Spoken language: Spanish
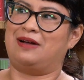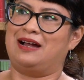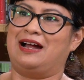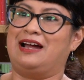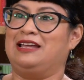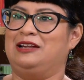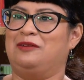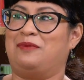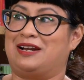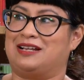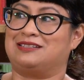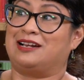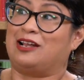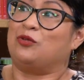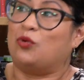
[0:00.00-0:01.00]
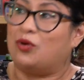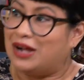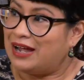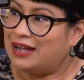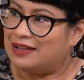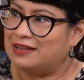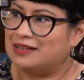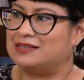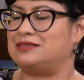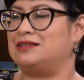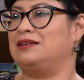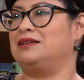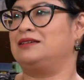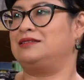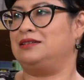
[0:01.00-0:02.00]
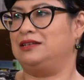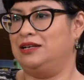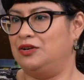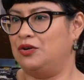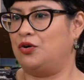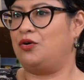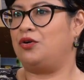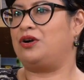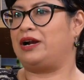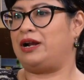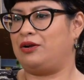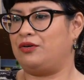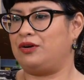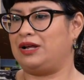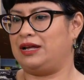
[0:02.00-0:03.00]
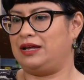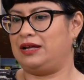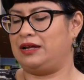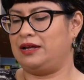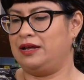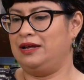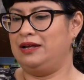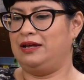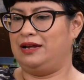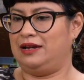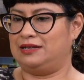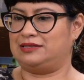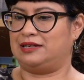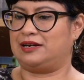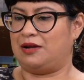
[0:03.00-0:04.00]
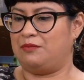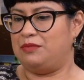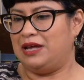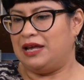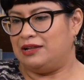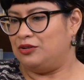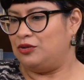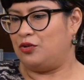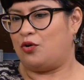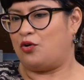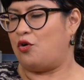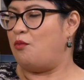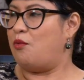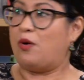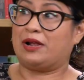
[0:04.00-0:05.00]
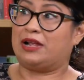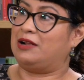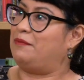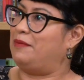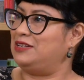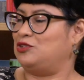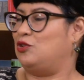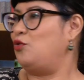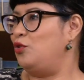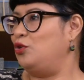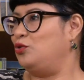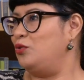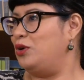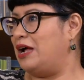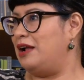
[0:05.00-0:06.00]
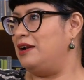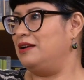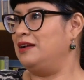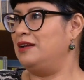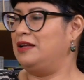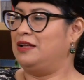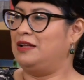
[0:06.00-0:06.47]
van a ir para ser educadas, sino creo que el acercamiento, como cualquier expresión cultural,